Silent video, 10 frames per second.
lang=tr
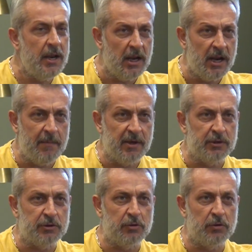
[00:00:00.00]
Hani lan
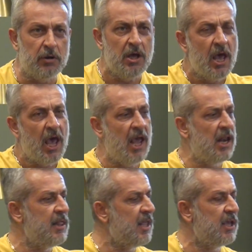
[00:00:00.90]
emek istiyordu?
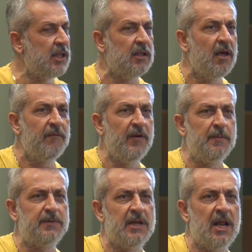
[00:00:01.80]
Elinde git
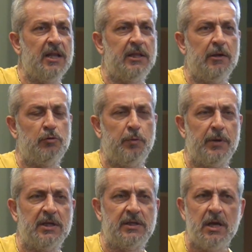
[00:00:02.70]
Philips'in elektrik
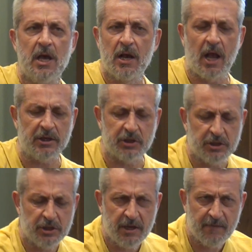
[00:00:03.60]
süpürgesi.
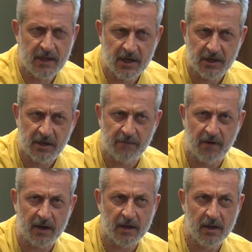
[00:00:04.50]
Kaç kişinin evinde
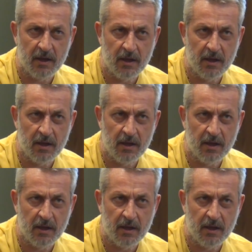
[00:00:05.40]
gırgır var?